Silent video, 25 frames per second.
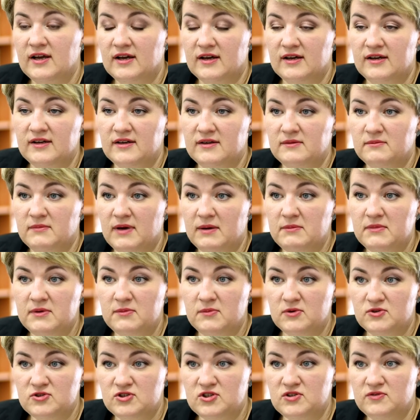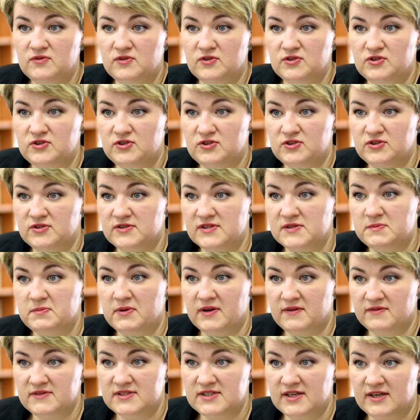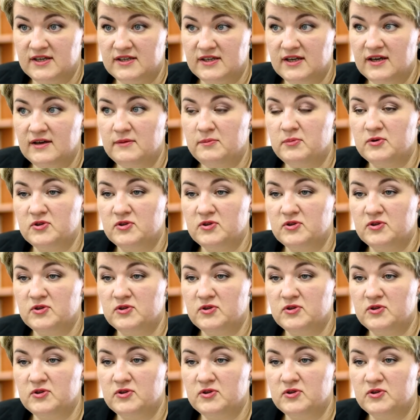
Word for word: e, mamy możliwość sprawdzenia,